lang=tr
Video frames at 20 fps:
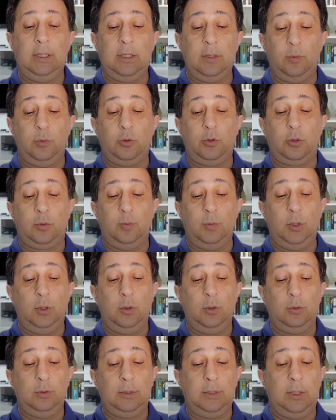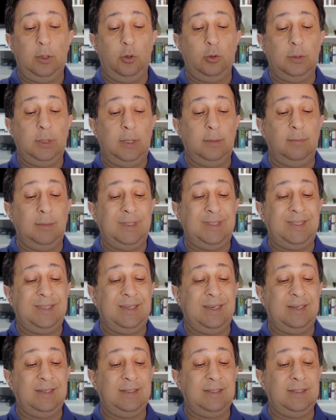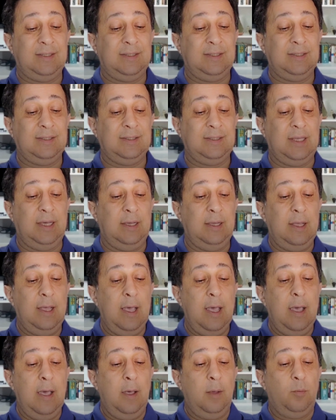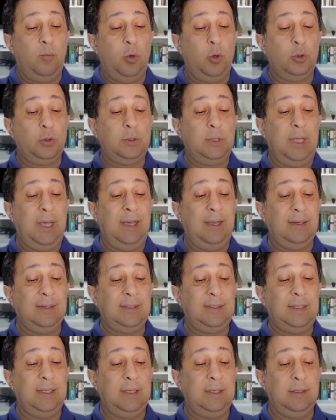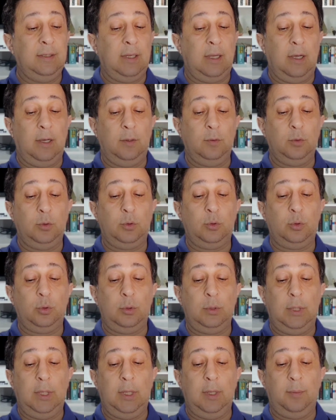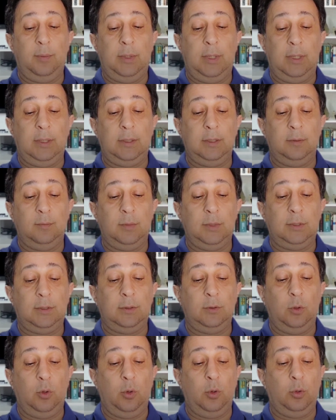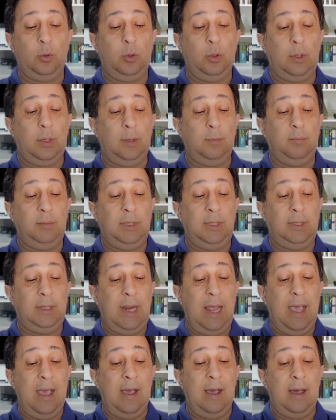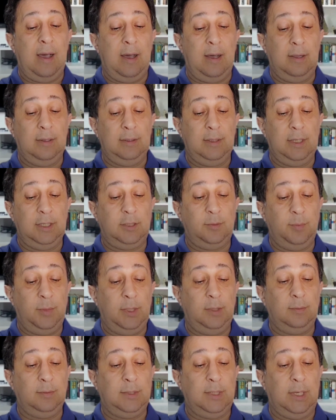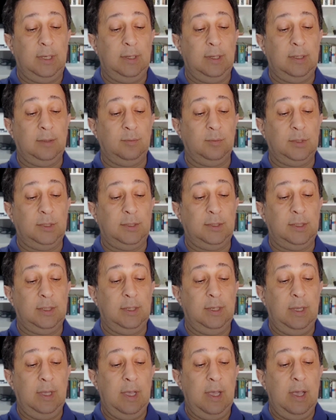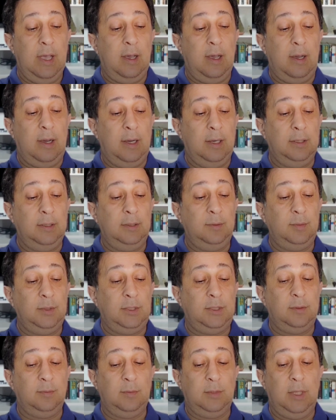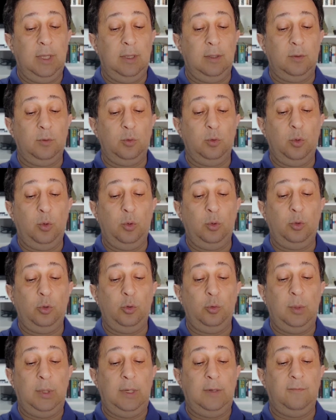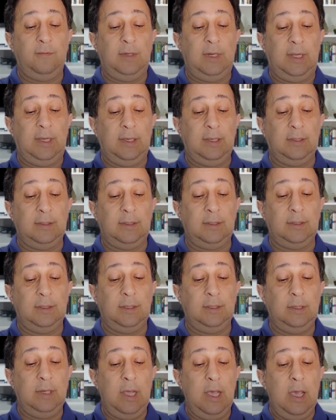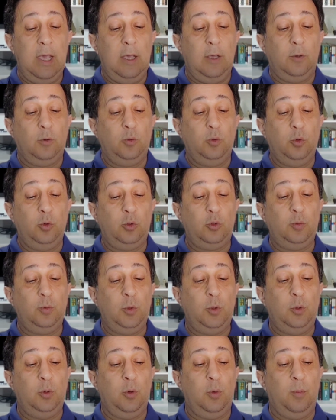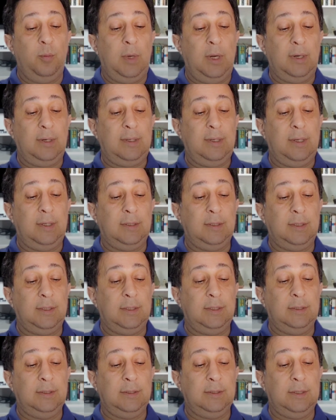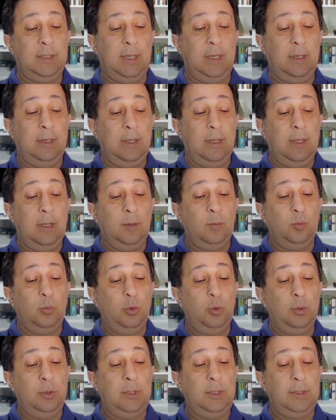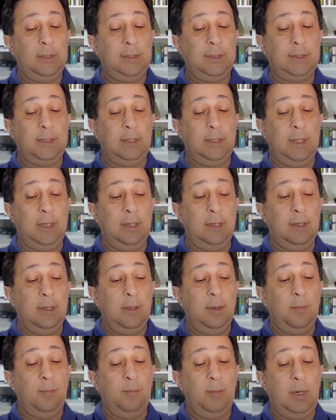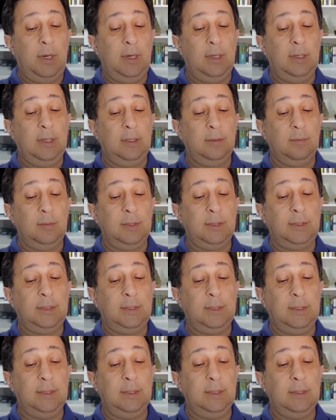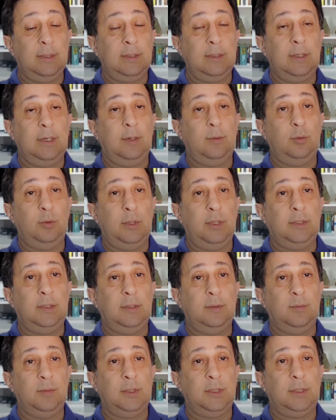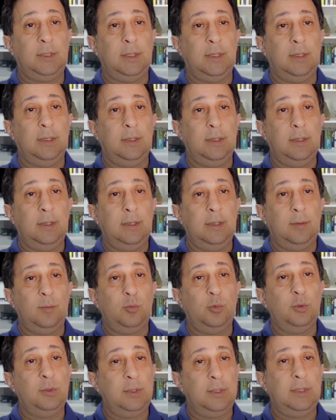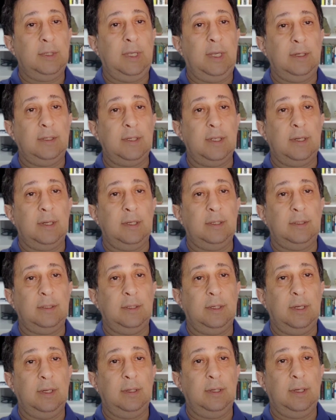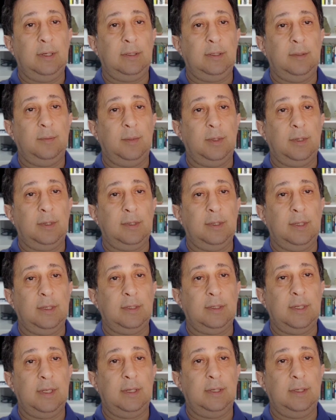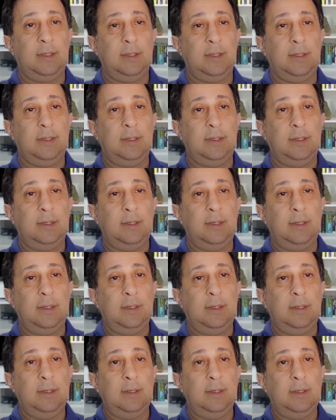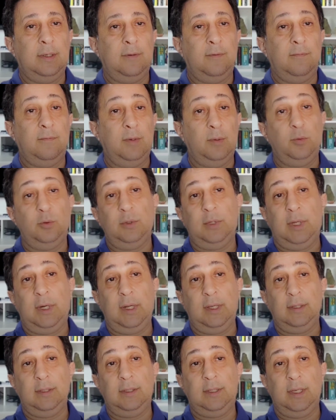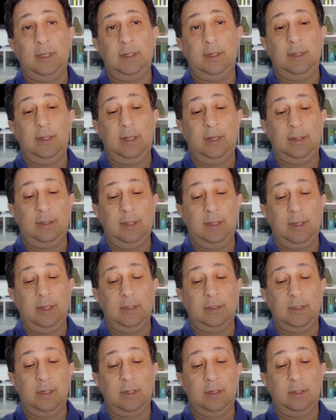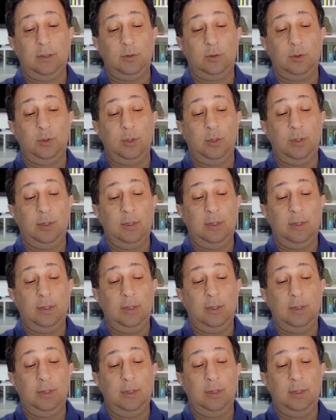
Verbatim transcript: 2,5 milyon lira ödenmesi karşılığında Bosna Hersey'in Avusturya'ya bırakılmasını öngören bir anlaşma imzalanmıştı. Aynı biçimde Doğu Rumeli vilayetinin 100 milyon mark karşılığında Bulgaristan'a bağlanması kabul edilmişti. Bunları gerçekleştirenler kim arkadaşlar? Ve bunlar hangi tarihlerde gerçekleşiyor?